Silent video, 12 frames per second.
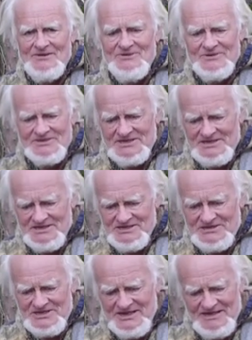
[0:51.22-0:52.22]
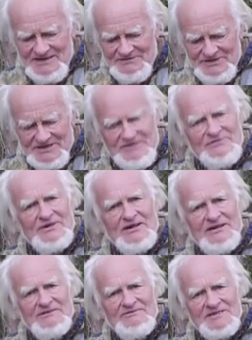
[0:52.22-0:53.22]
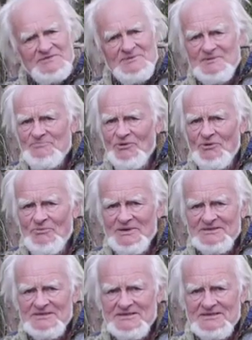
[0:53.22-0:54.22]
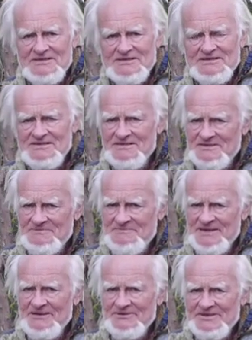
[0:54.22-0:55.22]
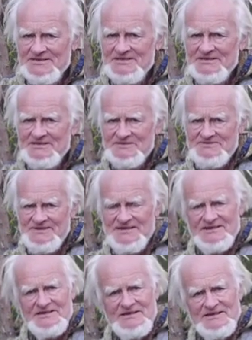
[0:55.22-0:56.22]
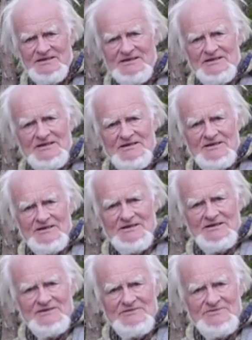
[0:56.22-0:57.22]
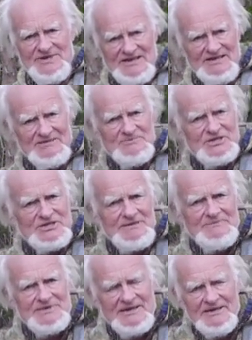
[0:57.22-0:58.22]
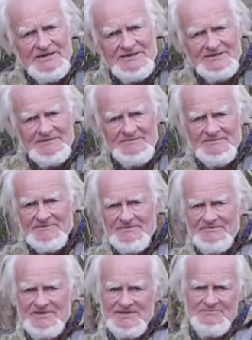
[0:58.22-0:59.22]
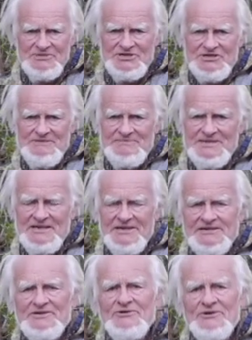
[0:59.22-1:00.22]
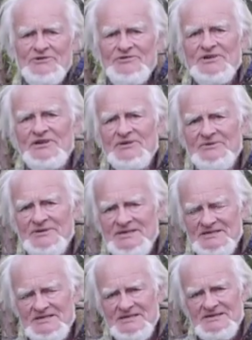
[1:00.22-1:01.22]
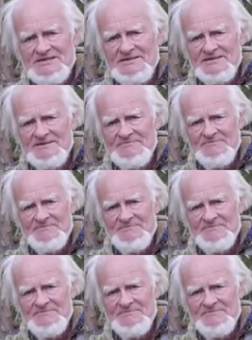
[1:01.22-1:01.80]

Und ich stelle einfach die Frage, was wird beobachtet? Sind es mehr oder sind es weniger? Fehlen bestimmte Arten, werden bestimmte Arten häufiger oder seltener.